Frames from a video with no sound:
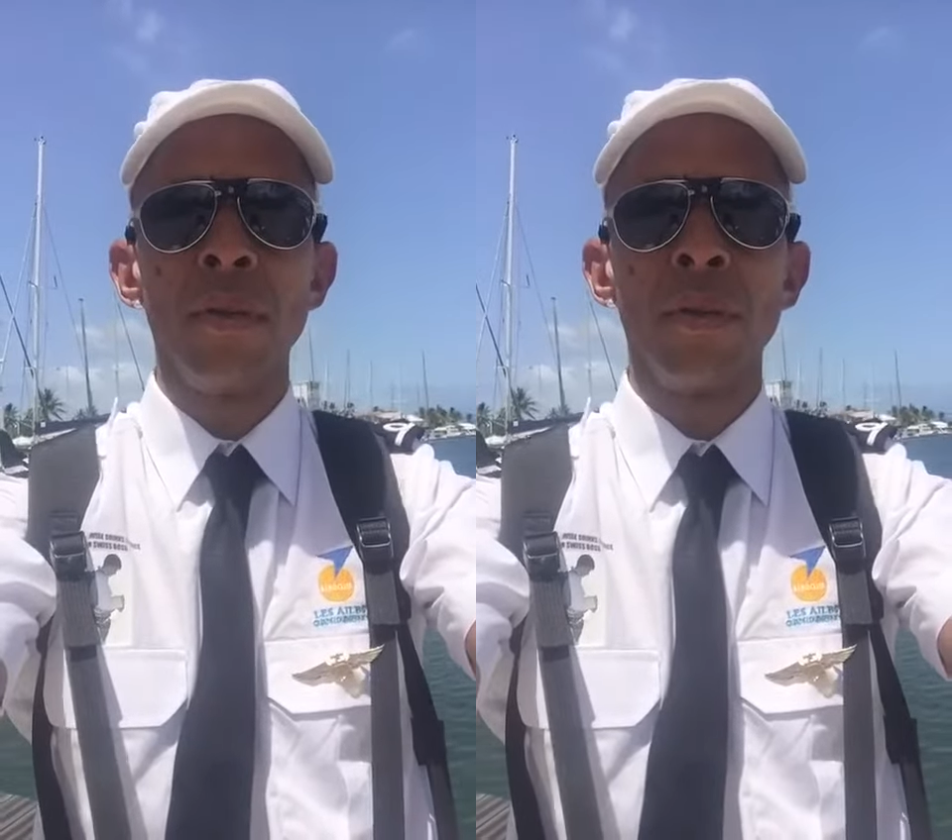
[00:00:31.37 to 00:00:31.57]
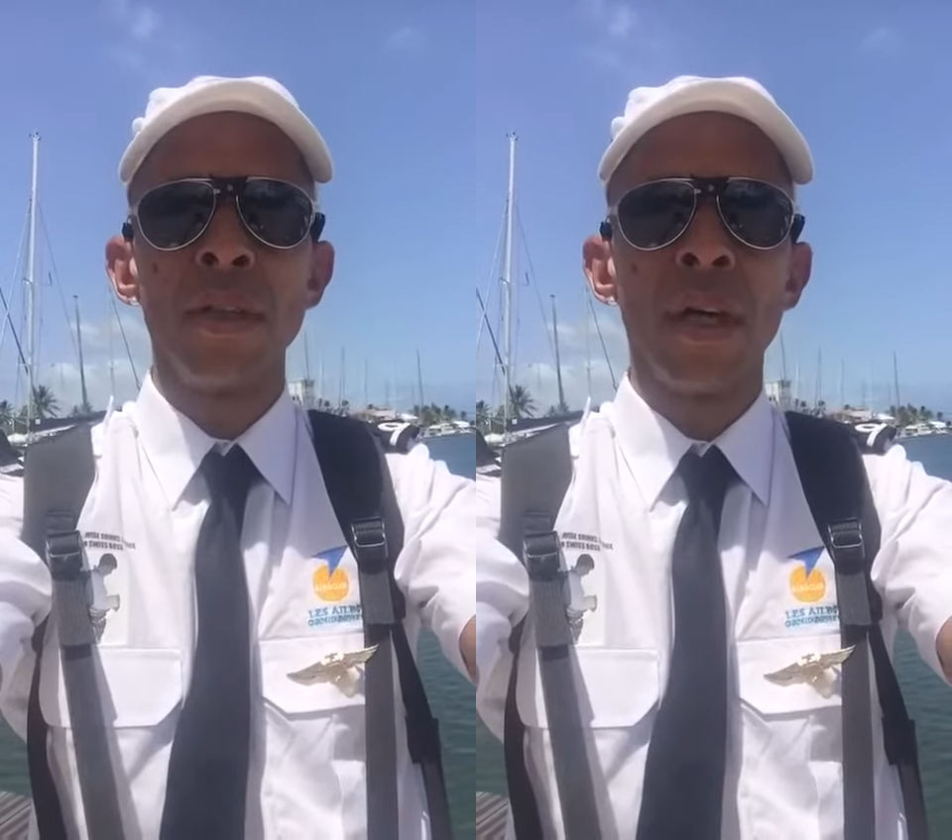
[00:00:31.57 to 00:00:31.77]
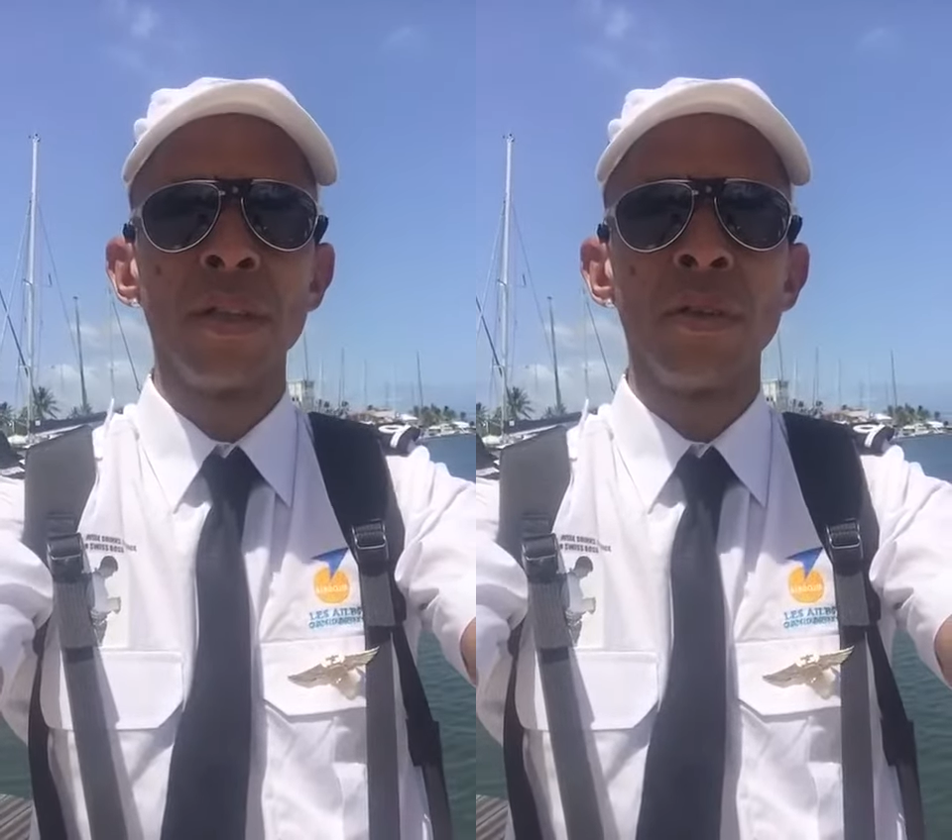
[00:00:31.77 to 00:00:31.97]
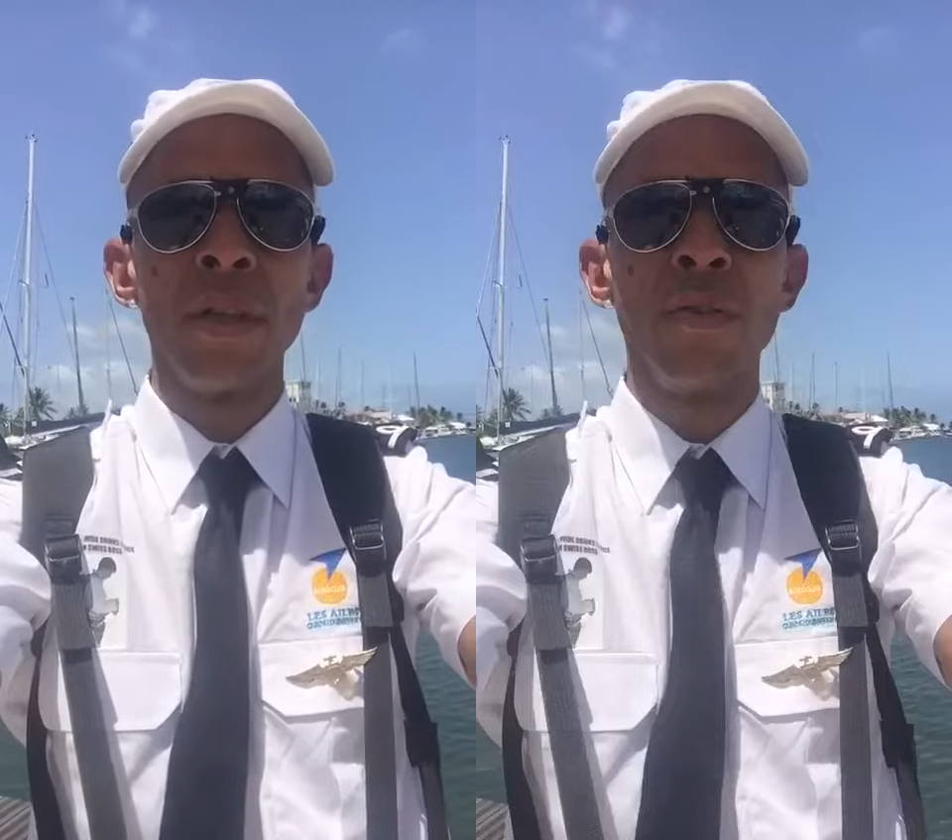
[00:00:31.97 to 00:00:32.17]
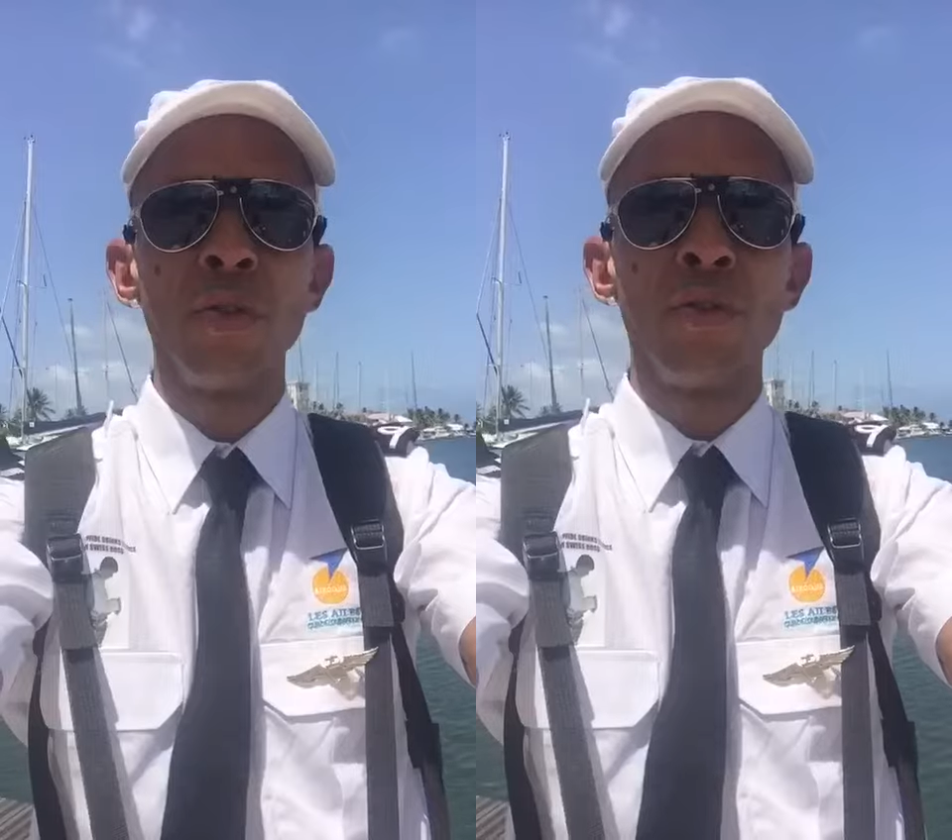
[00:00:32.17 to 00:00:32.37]
en arrêtant
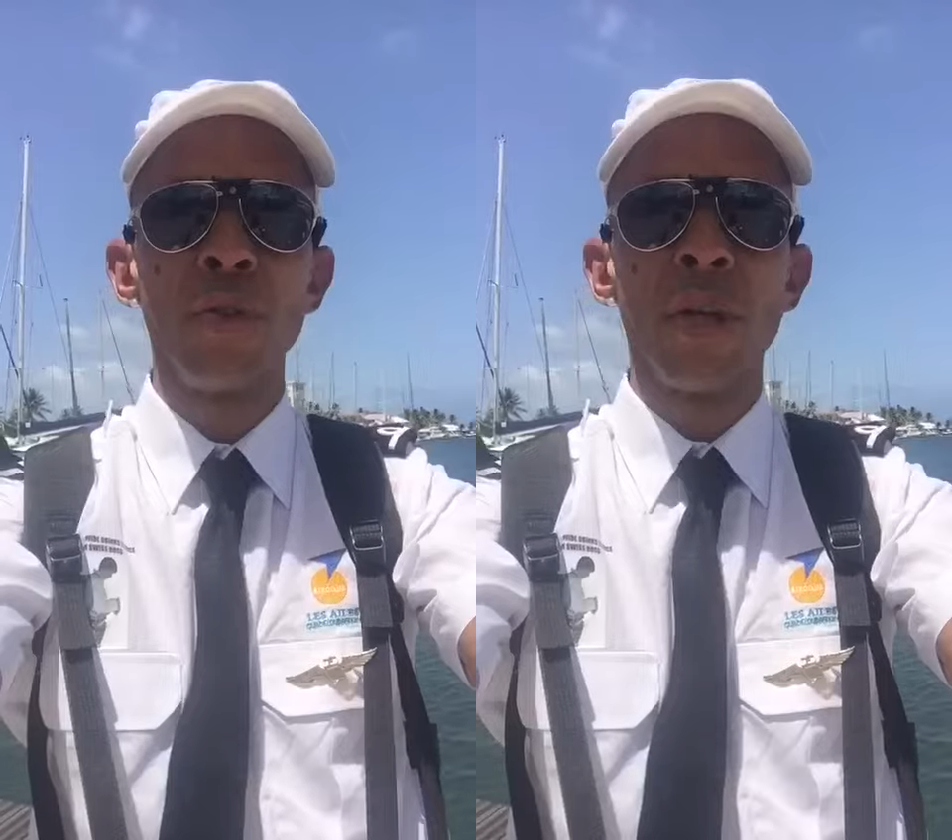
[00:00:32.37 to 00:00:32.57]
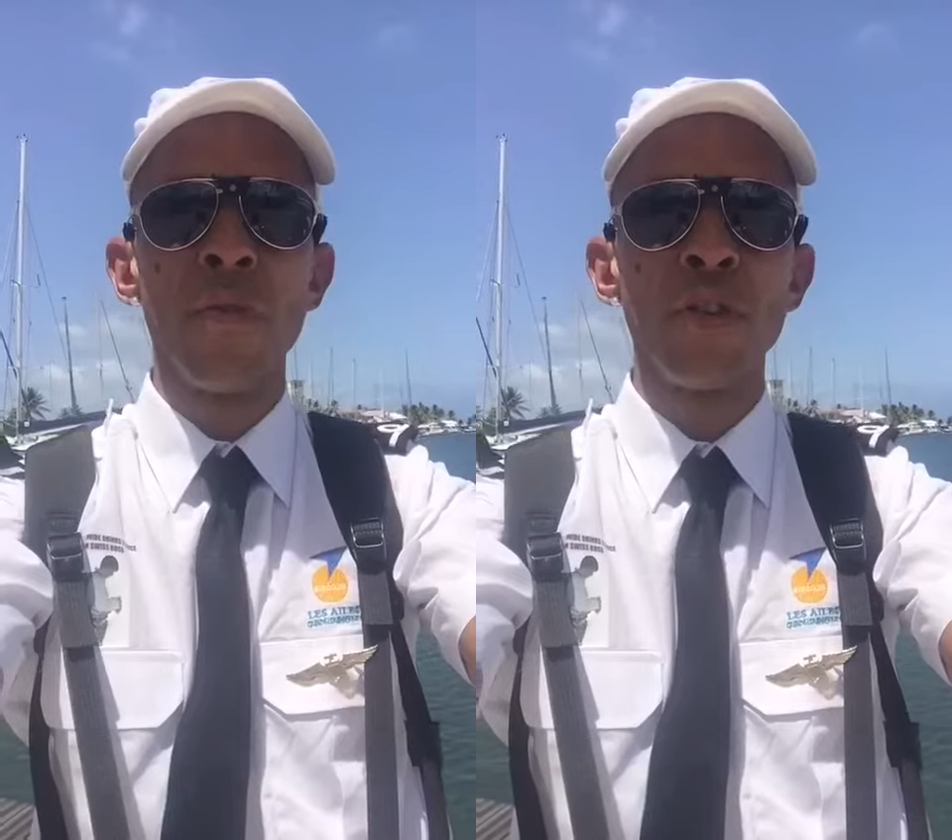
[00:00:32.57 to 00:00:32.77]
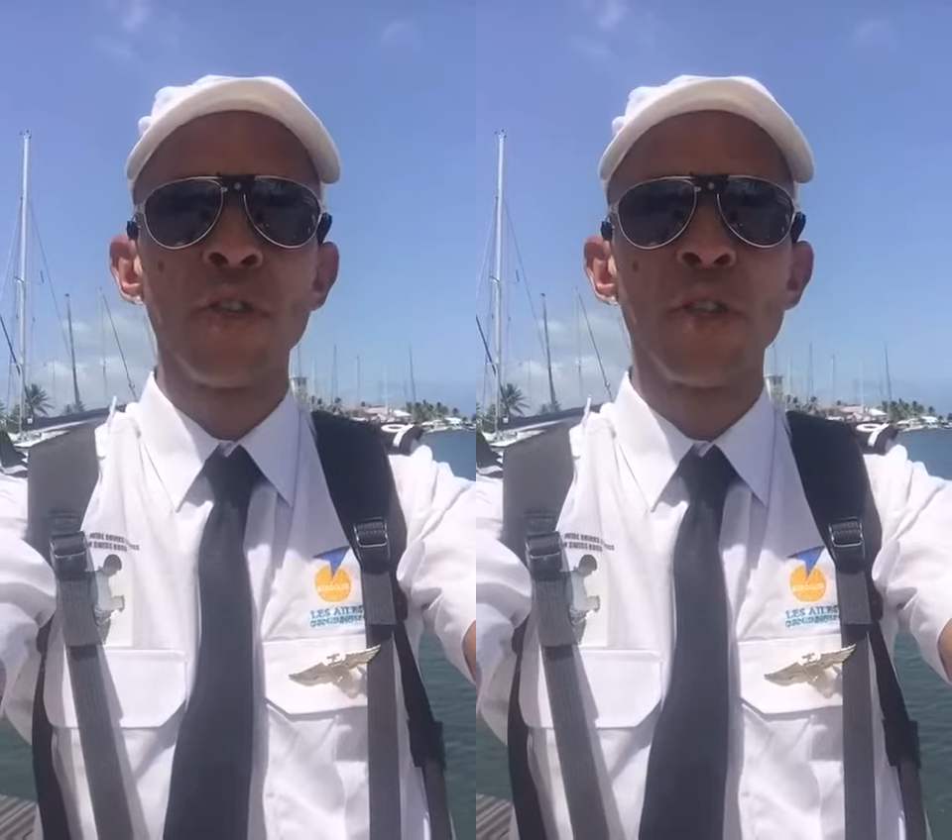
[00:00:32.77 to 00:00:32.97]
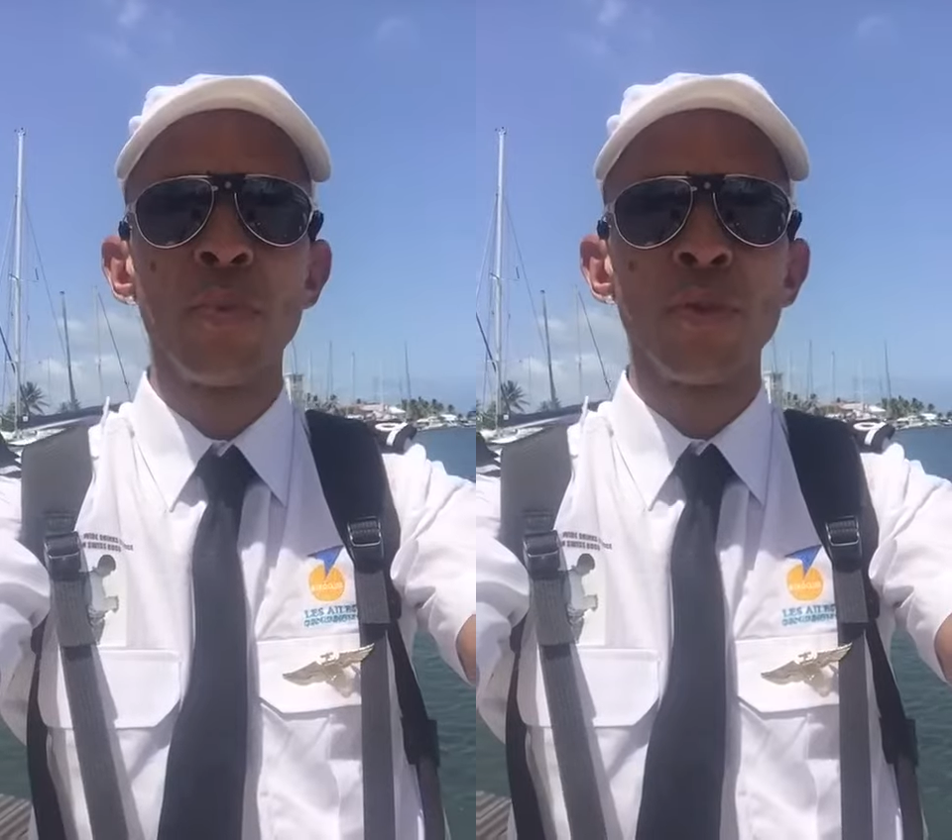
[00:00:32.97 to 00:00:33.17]
les voitures, rafraîchissement